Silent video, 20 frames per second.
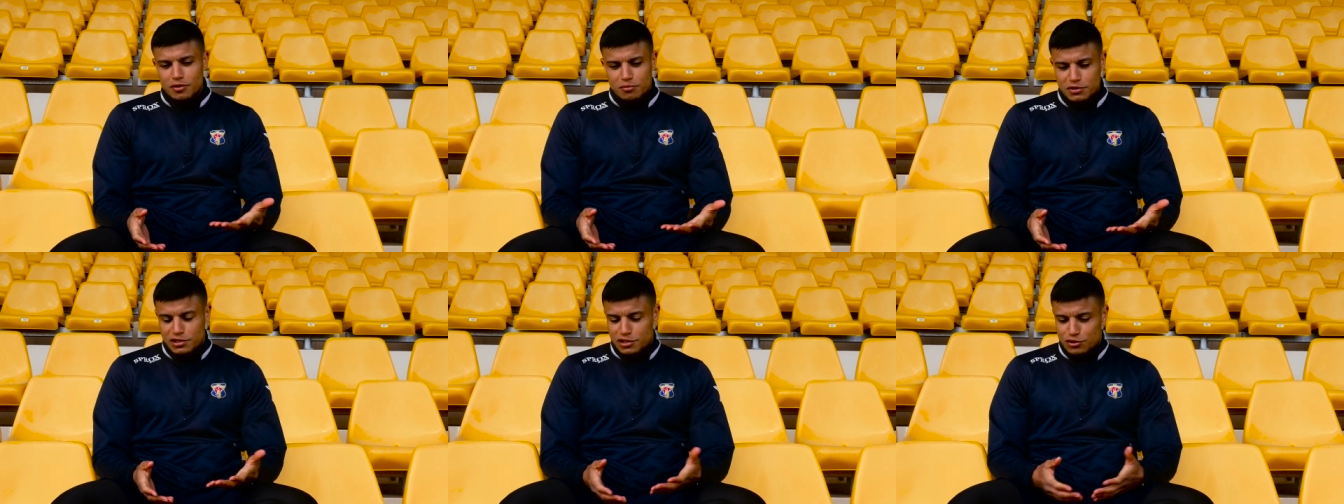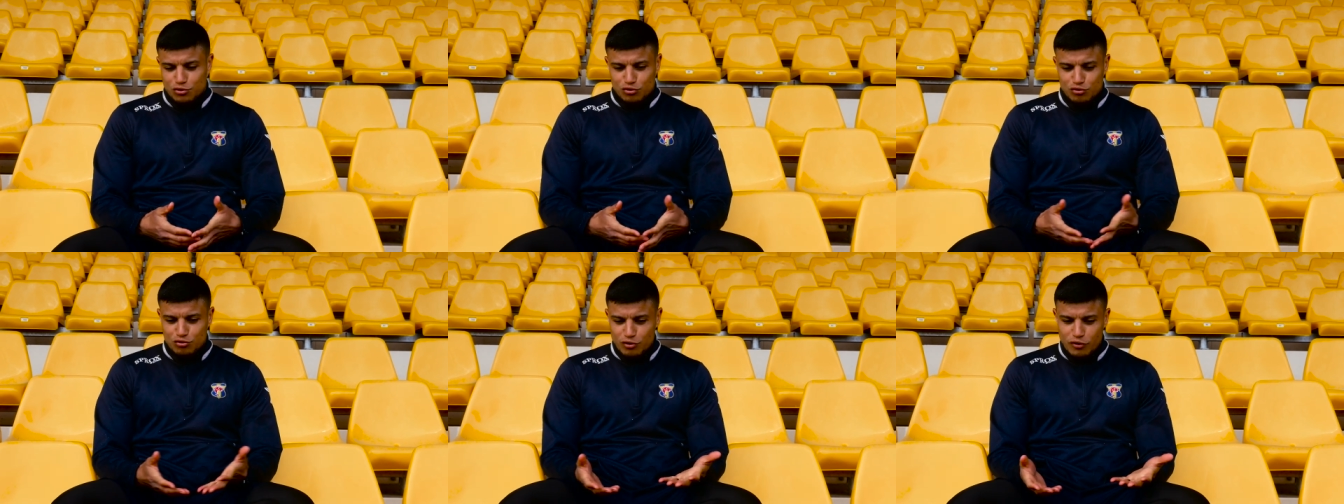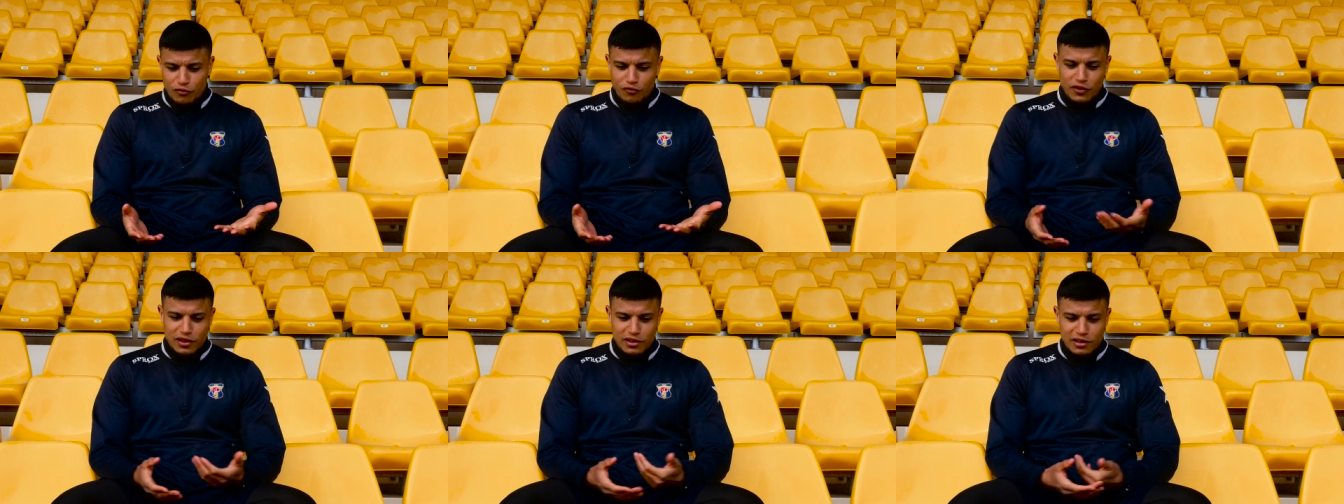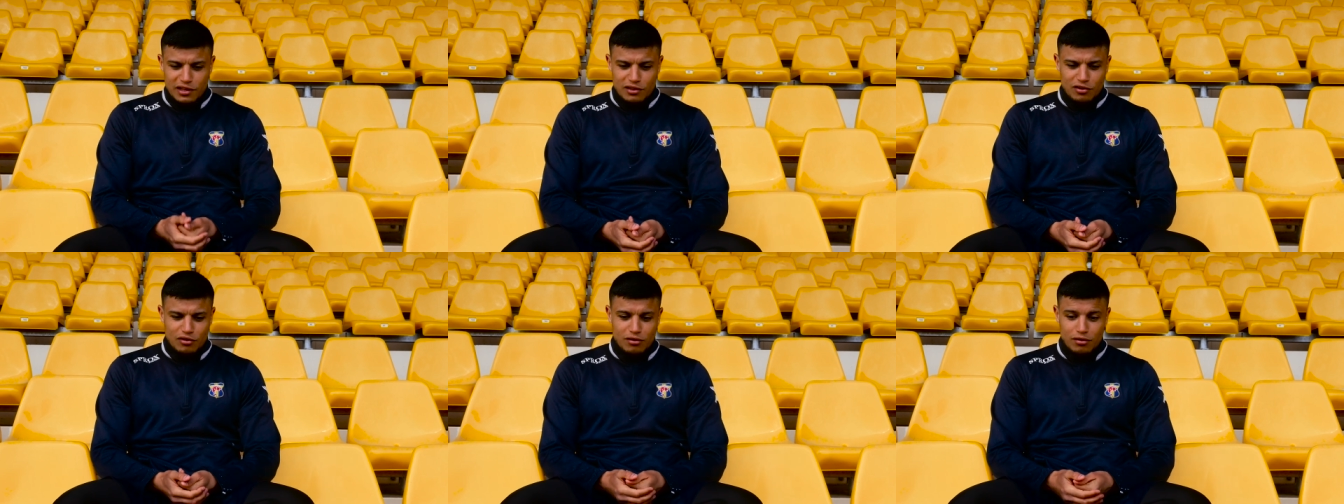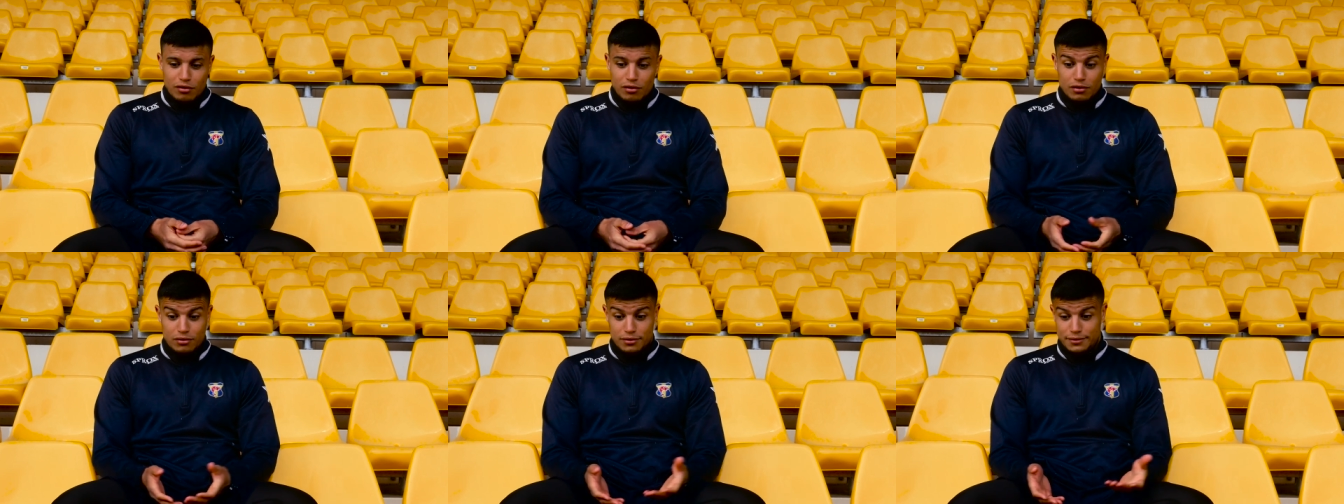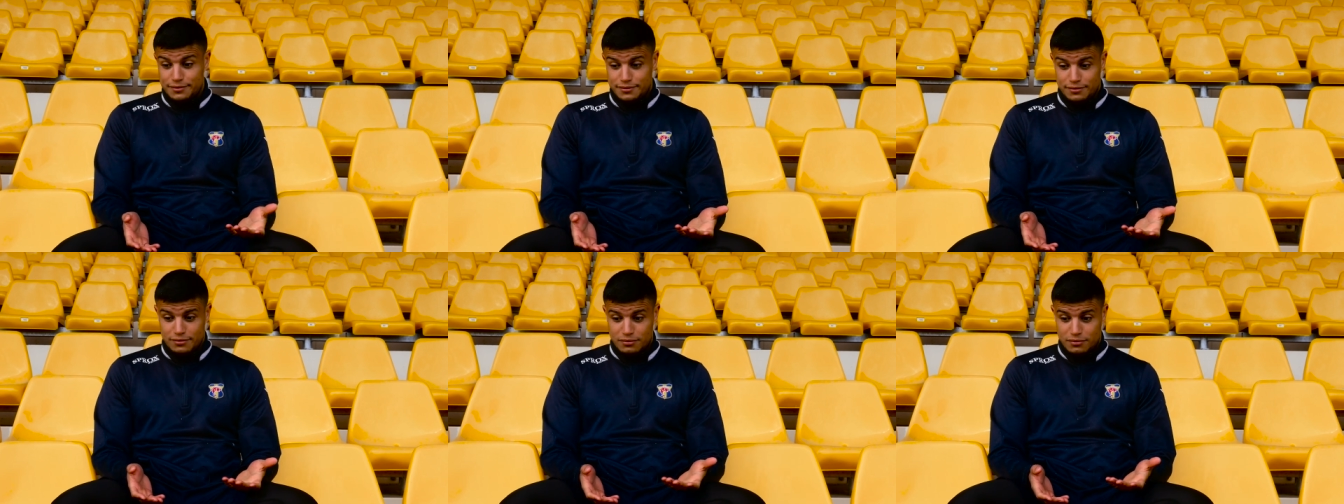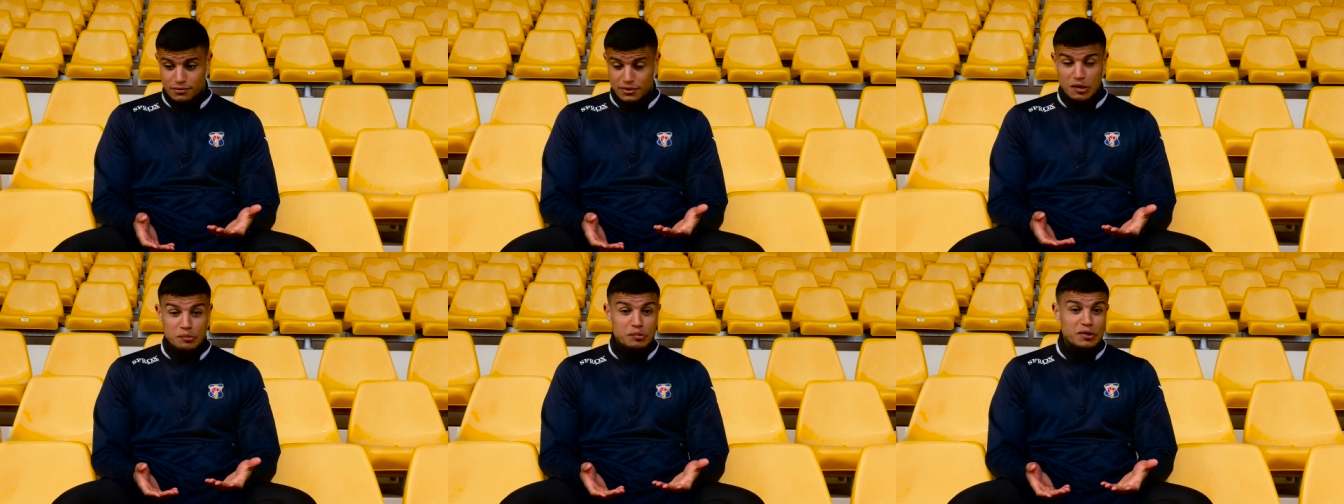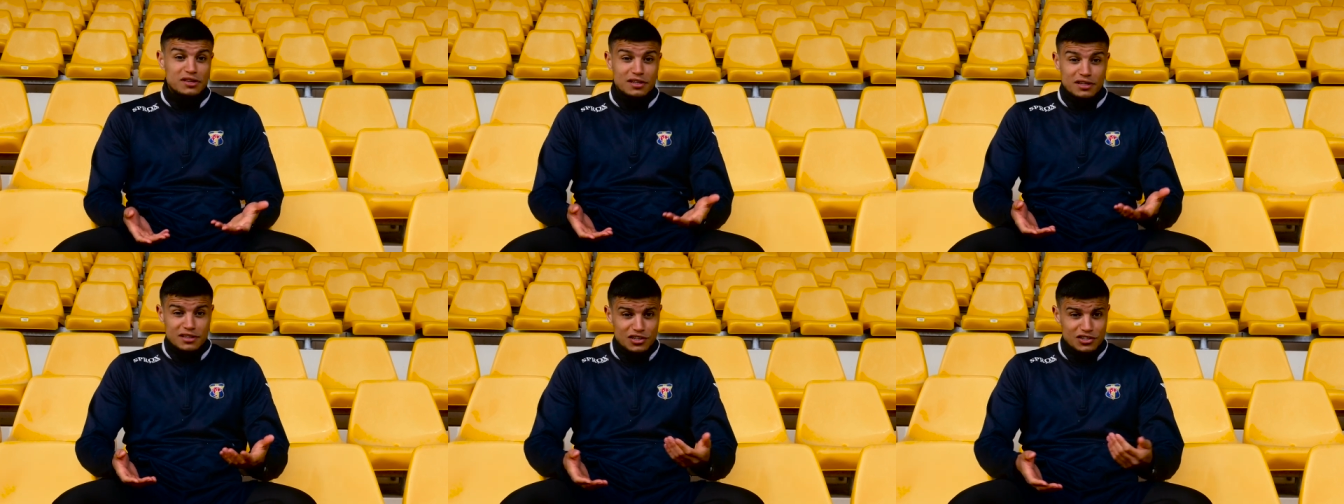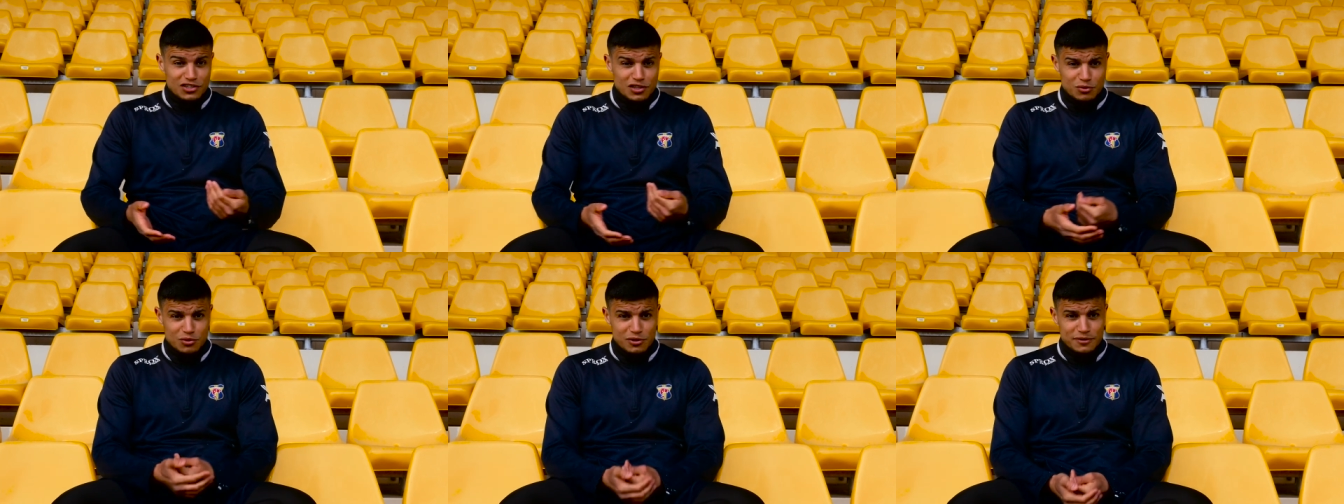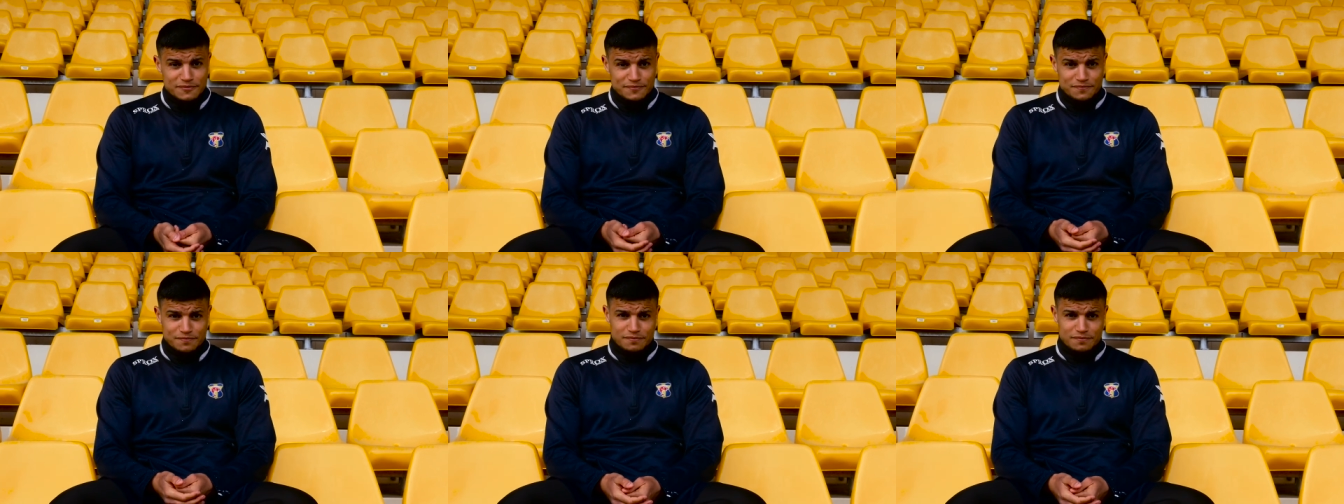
Mais c'est surtout le fait d'être euh, dépendant des gens, quoi.